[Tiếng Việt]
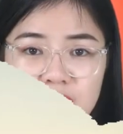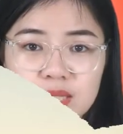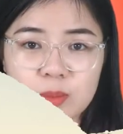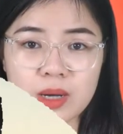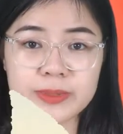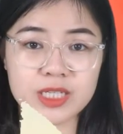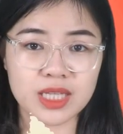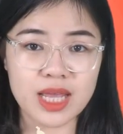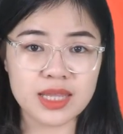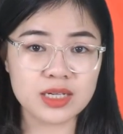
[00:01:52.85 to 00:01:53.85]
tin tổng hợp
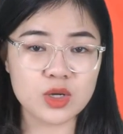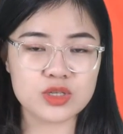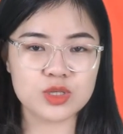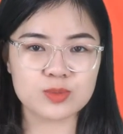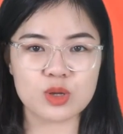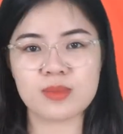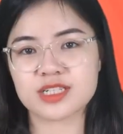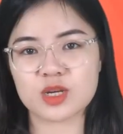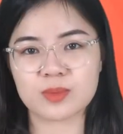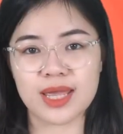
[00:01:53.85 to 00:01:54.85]
chi tiết những nội dung
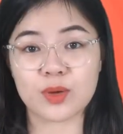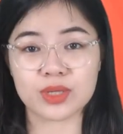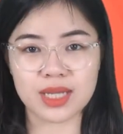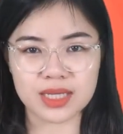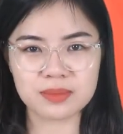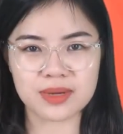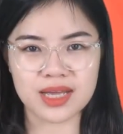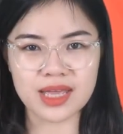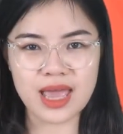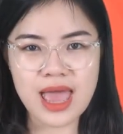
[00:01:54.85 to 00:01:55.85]
nổi bật trong ngày của tin tức
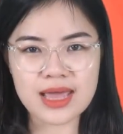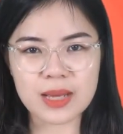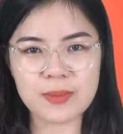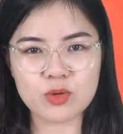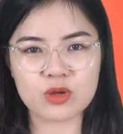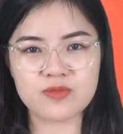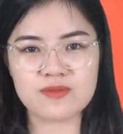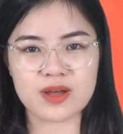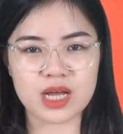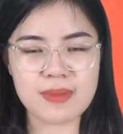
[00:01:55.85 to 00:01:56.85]
mới. Cảm ơn
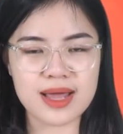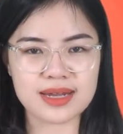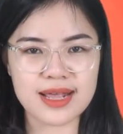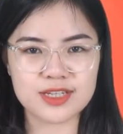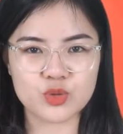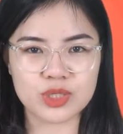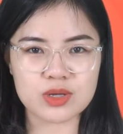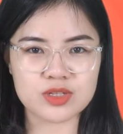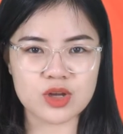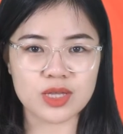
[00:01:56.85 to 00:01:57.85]
quý vị và các bạn đã
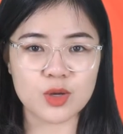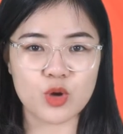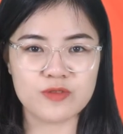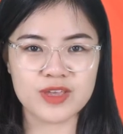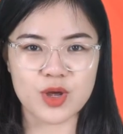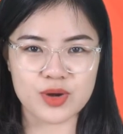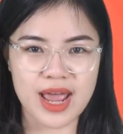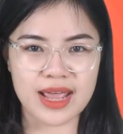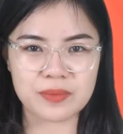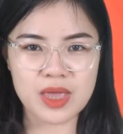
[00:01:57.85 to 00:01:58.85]
chú ý theo dõi tới cuối
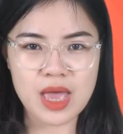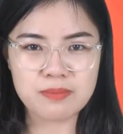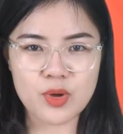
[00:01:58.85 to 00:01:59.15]
video này.